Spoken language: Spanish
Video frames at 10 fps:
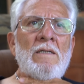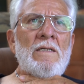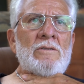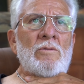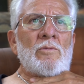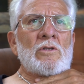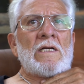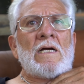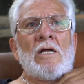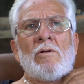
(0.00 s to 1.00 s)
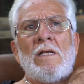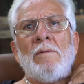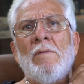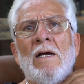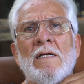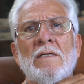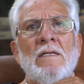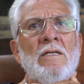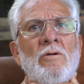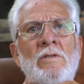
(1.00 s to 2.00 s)
Es un boticario alemán que
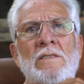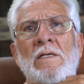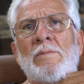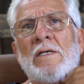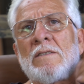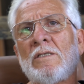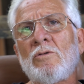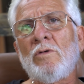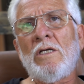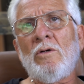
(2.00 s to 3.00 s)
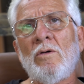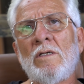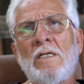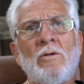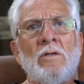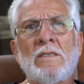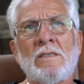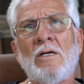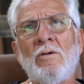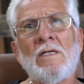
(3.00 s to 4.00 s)
le dio unas semillas a su hijo, el hijo las
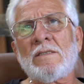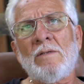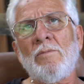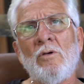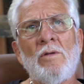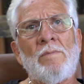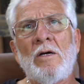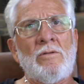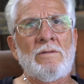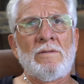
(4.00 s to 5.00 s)
trajo, las sembró y pegó